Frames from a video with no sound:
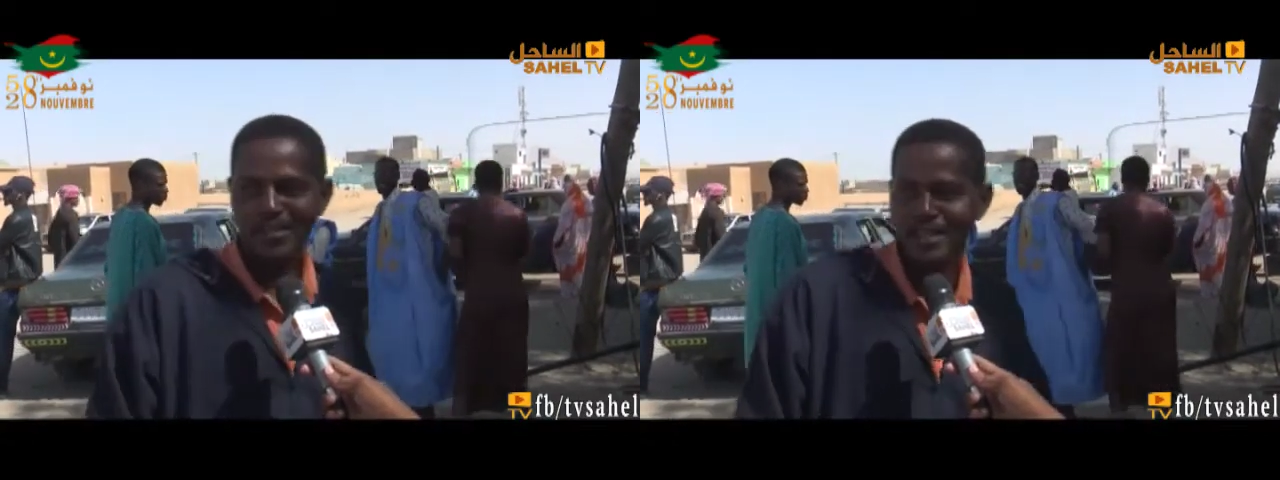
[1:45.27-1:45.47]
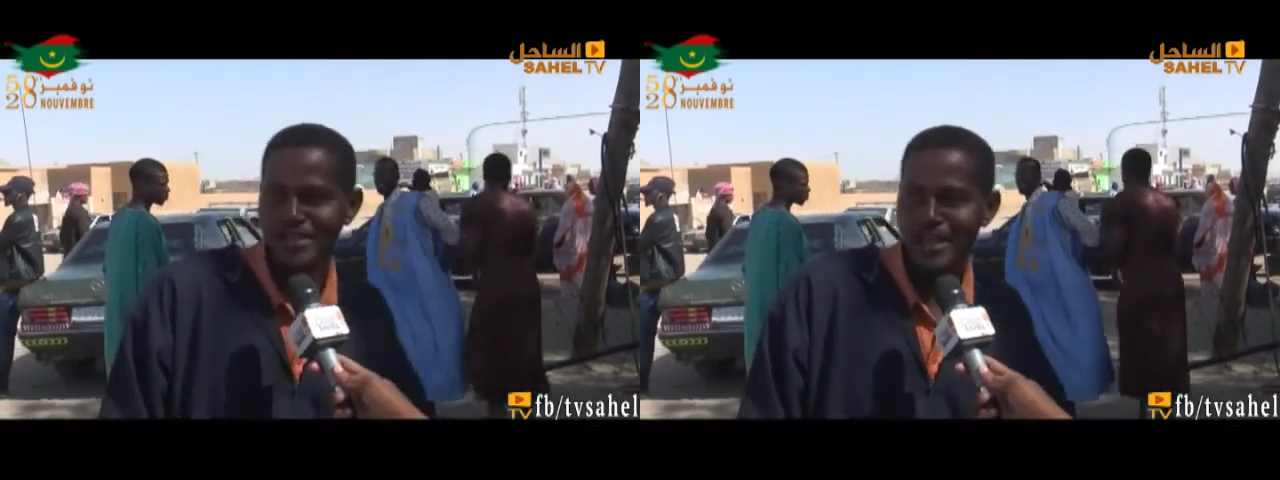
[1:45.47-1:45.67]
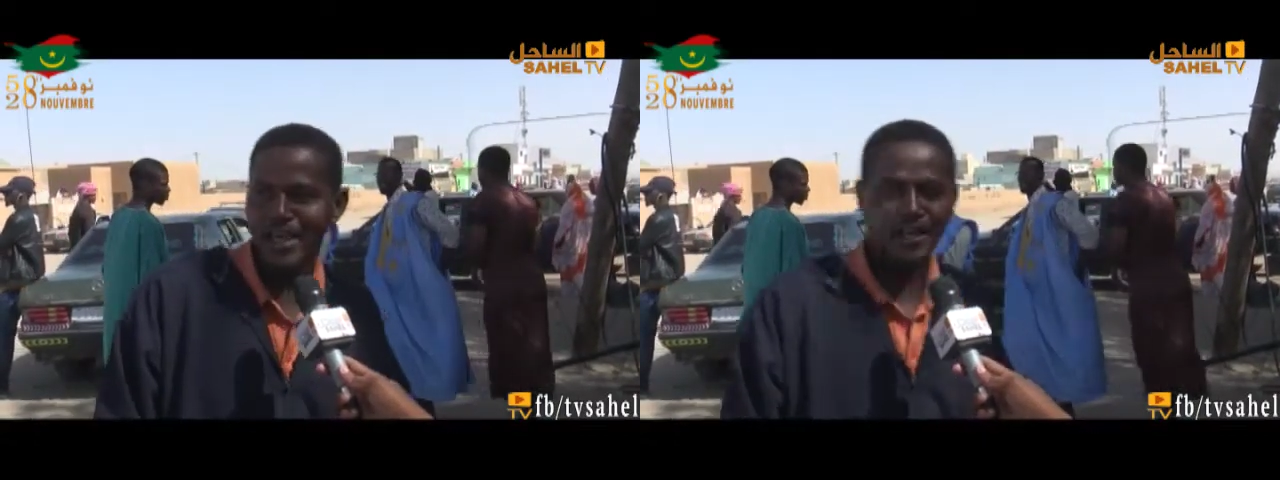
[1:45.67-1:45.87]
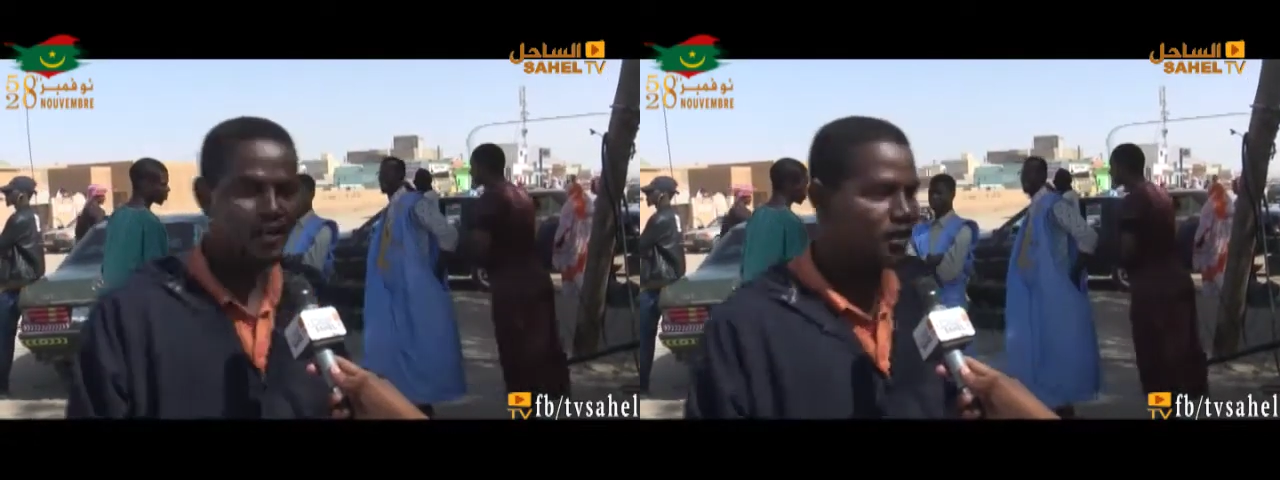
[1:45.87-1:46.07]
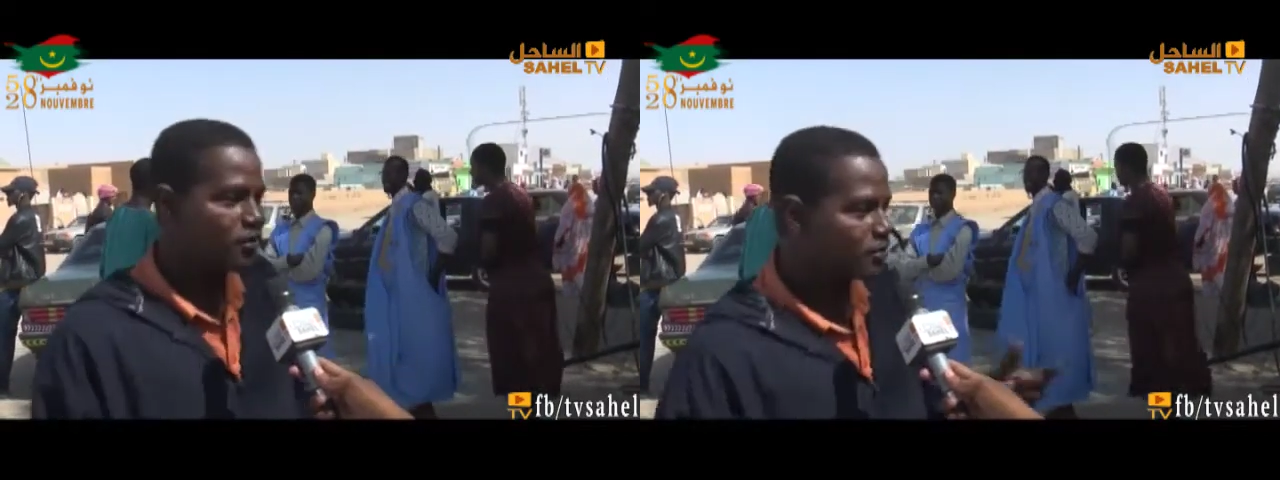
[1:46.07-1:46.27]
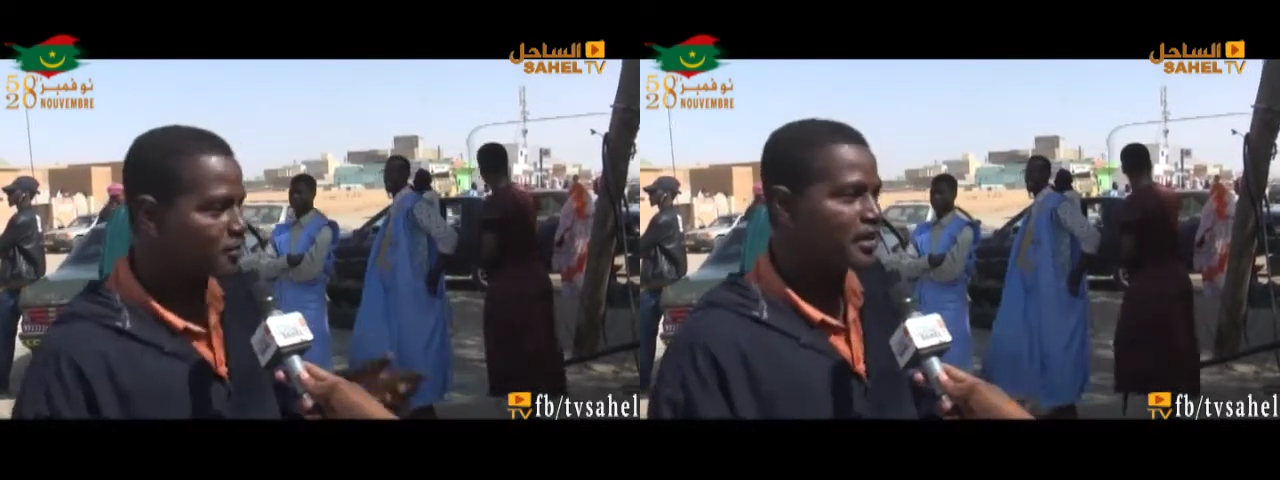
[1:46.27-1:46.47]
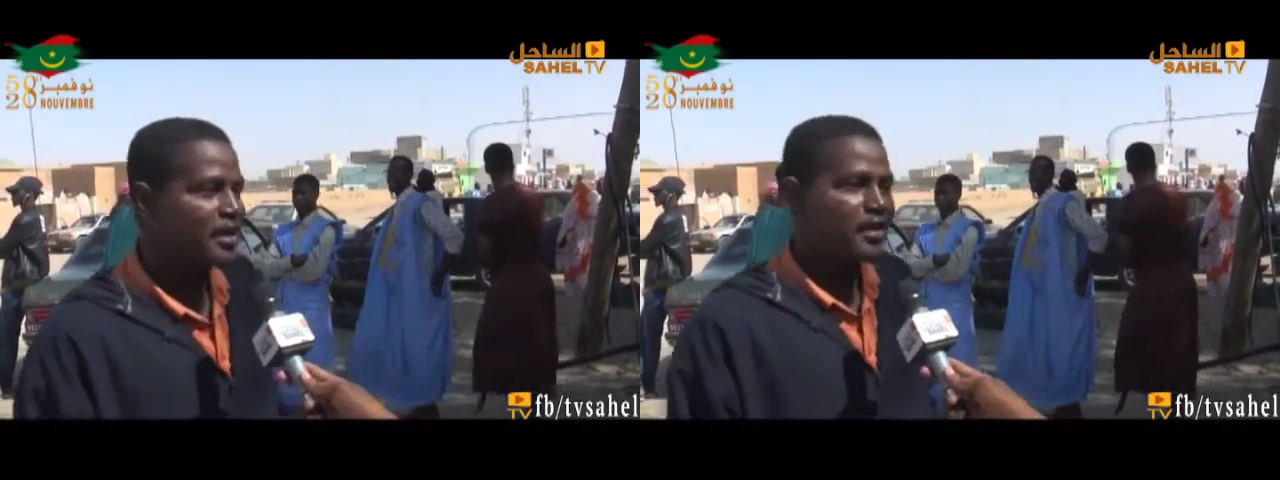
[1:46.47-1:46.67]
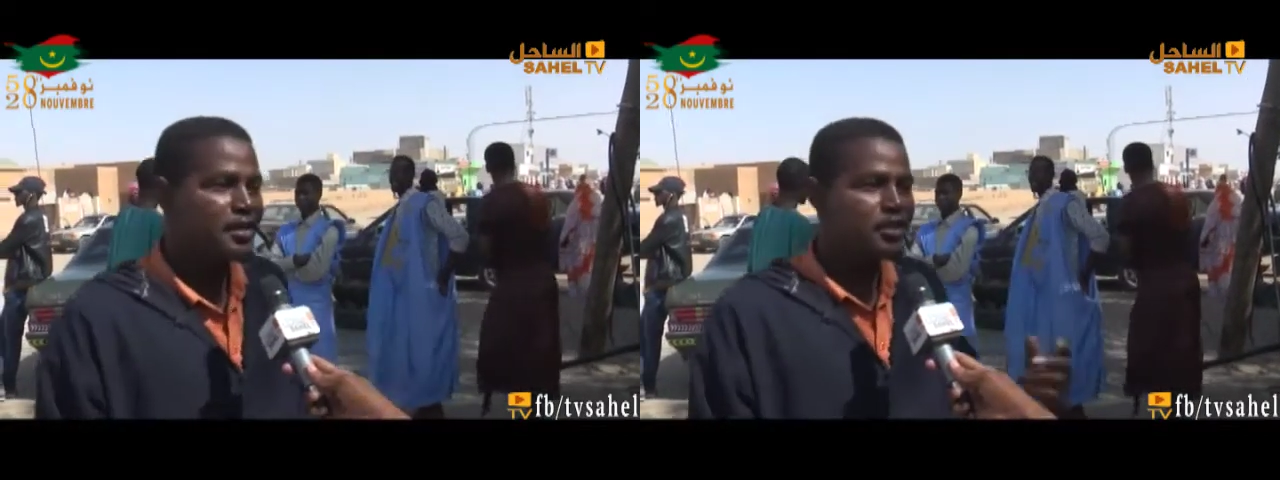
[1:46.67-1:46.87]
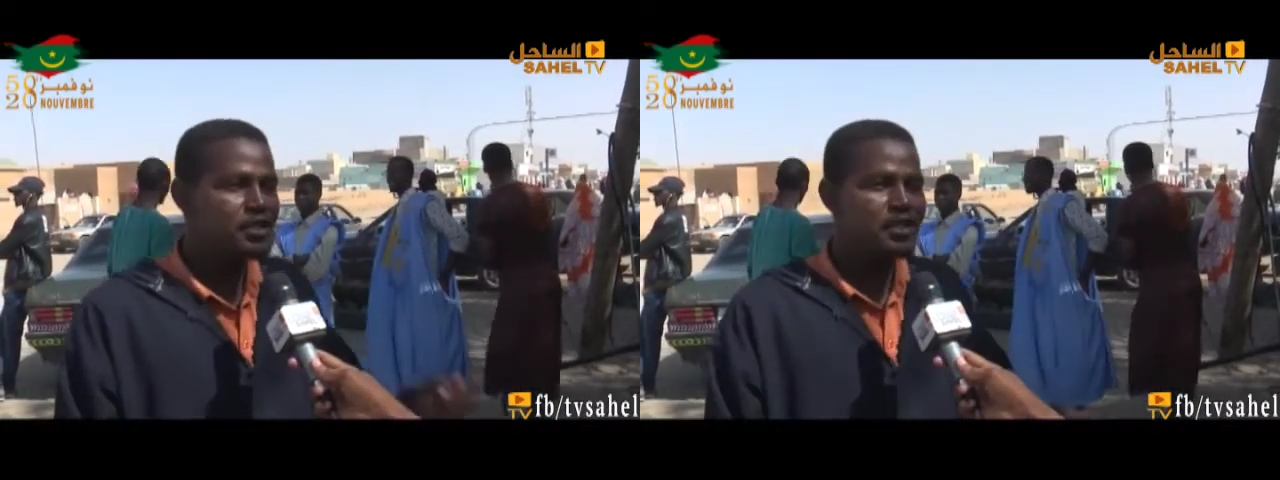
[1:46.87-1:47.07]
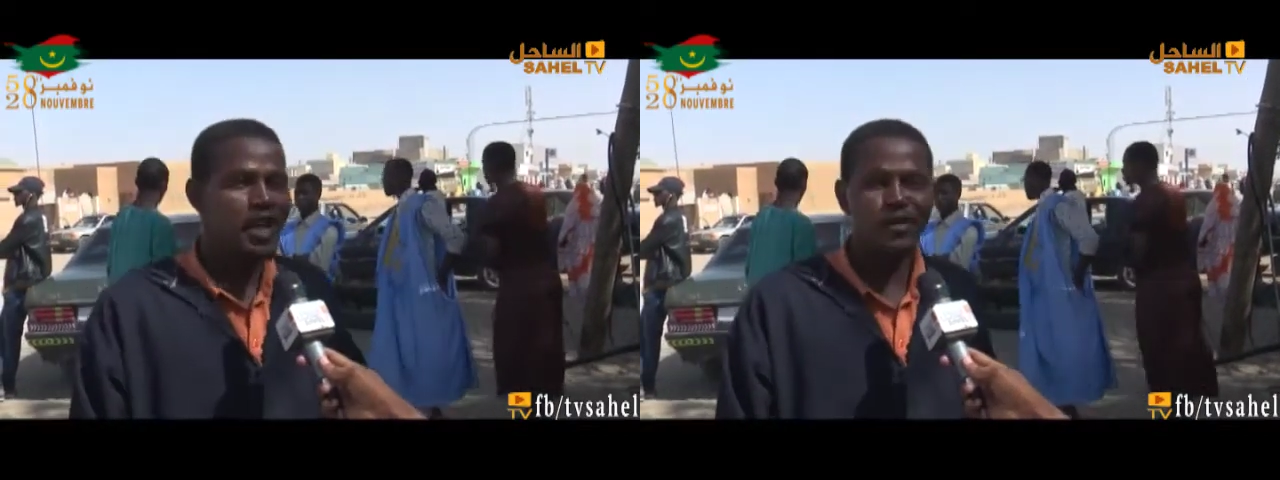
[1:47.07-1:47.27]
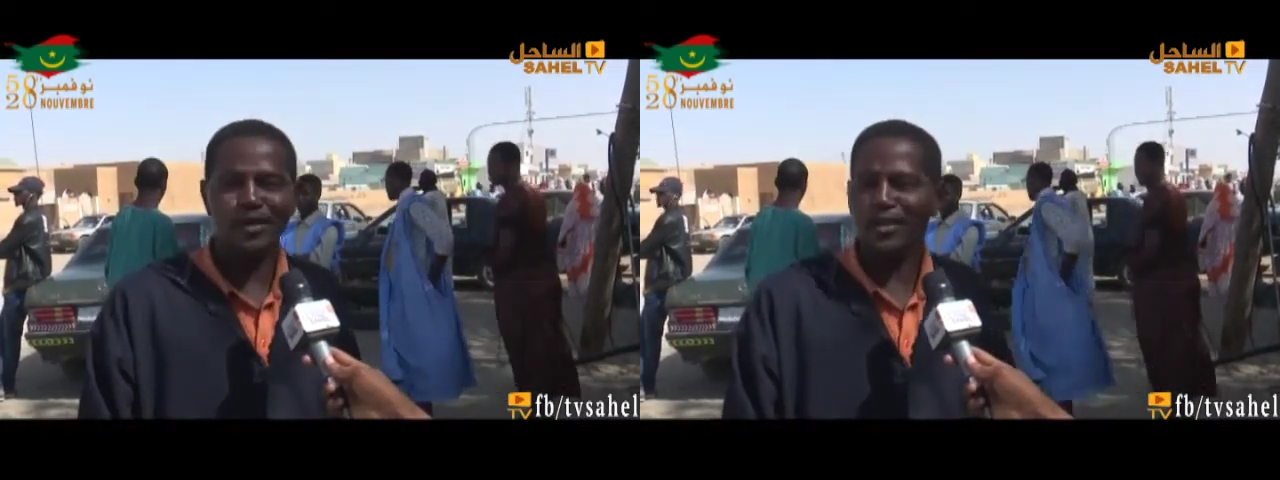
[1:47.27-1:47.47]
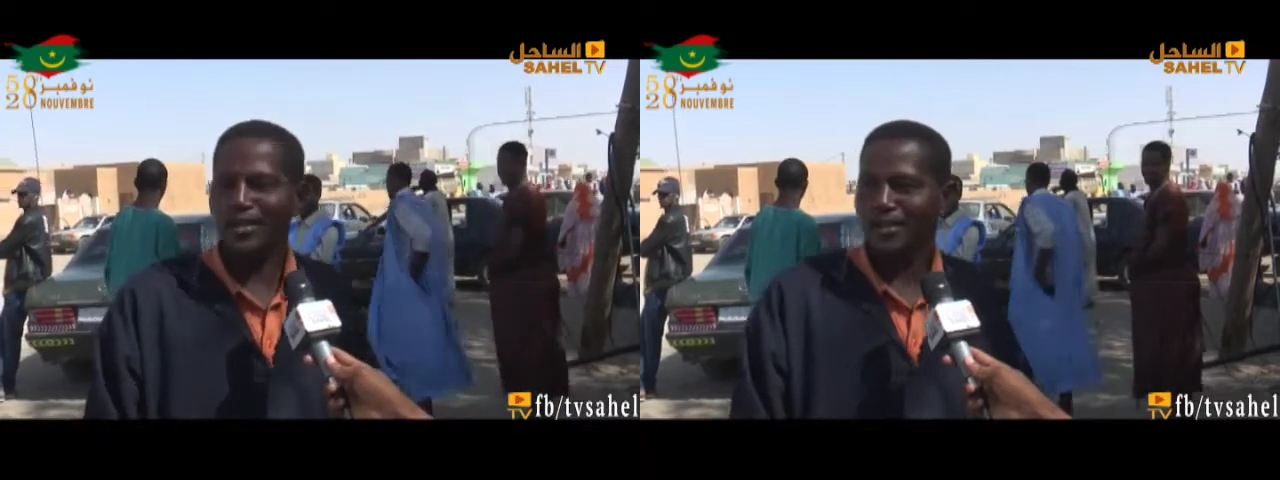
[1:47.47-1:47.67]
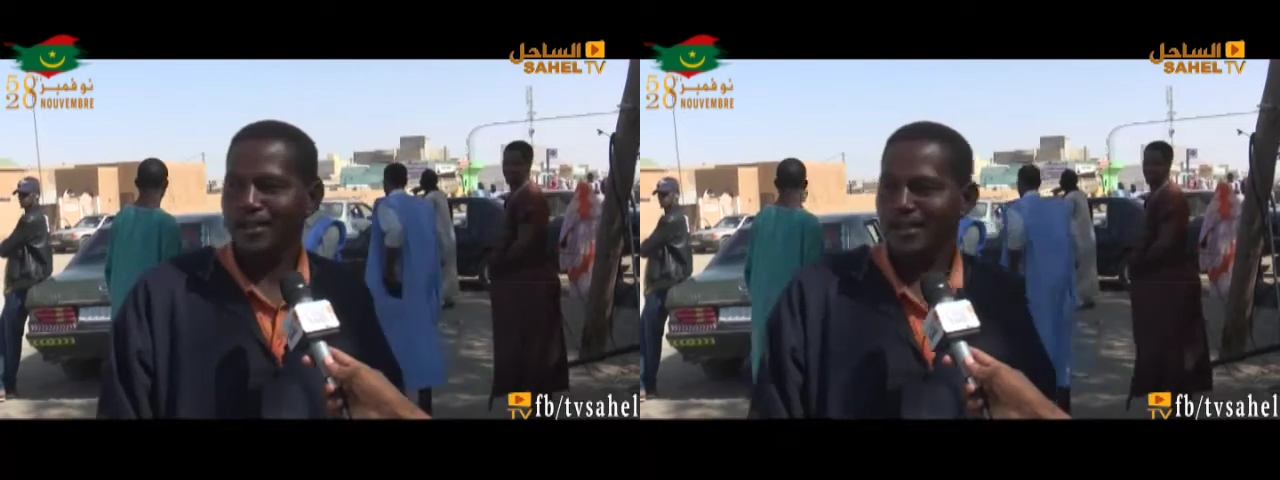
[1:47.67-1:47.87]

اياك على انه يقد يزاول